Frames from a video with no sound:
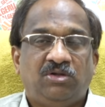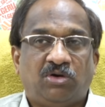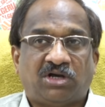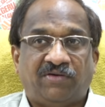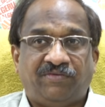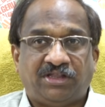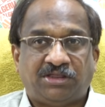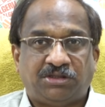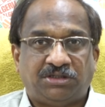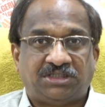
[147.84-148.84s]
ఒక
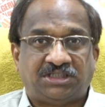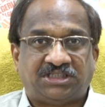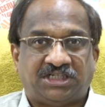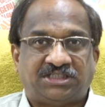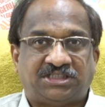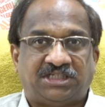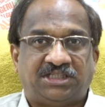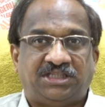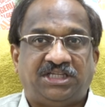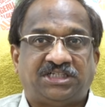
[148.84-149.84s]
విస్తృత చర్చ
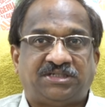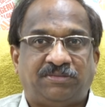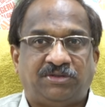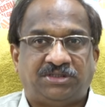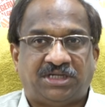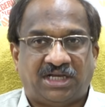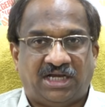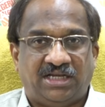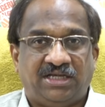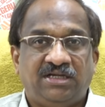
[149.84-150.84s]
దేశంలో
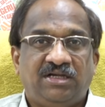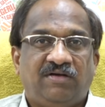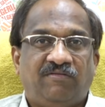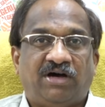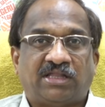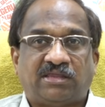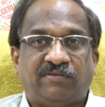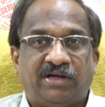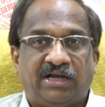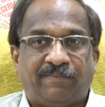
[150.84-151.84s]
జరగాలి
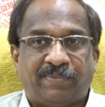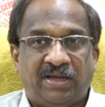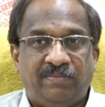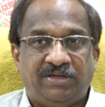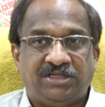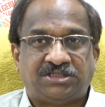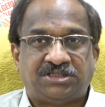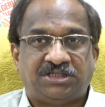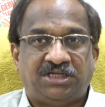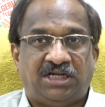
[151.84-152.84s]
వాస్తవంగా ప్రైమ్
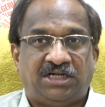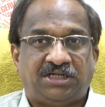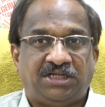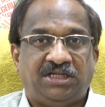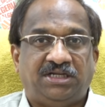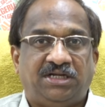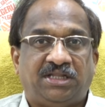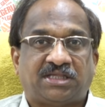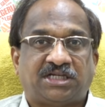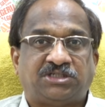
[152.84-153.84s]
మినిస్టర్ ఇలాంటి
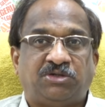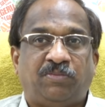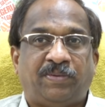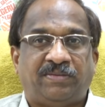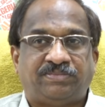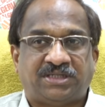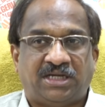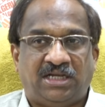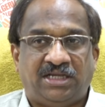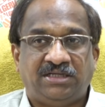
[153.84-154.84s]
డిస్కషన్ ఓపెన్ అప్
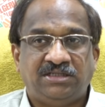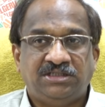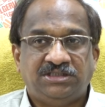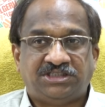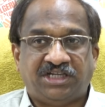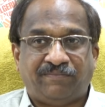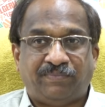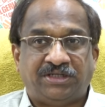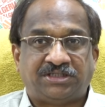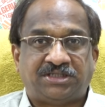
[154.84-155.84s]
చేయాలి చీఫ్
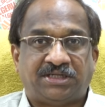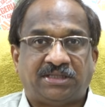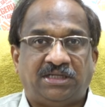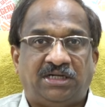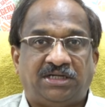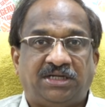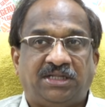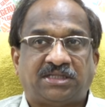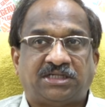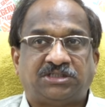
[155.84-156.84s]
మినిస్టర్స్ ఇలాంటి
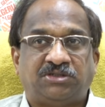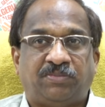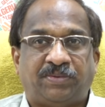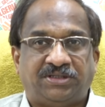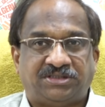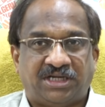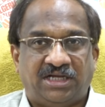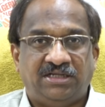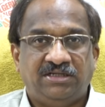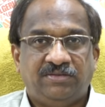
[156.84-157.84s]
డిస్కషన్ ఓపెన్ అప్
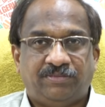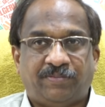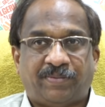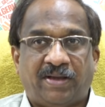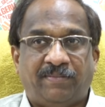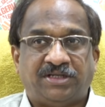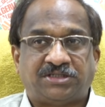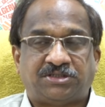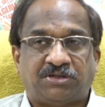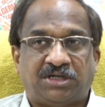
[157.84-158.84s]
చేయాలి ఇప్పుడు ప్రైమ్
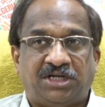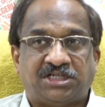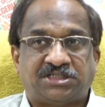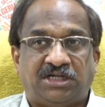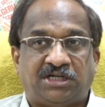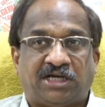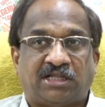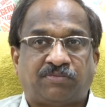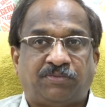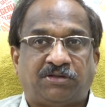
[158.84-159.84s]
మినిస్టర్ ఒక నేషనల్
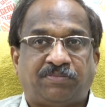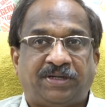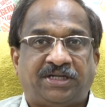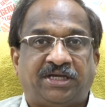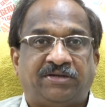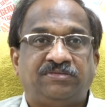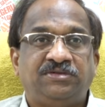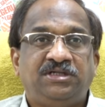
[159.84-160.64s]
టాస్క్ ఫోర్స్ పెట్టారు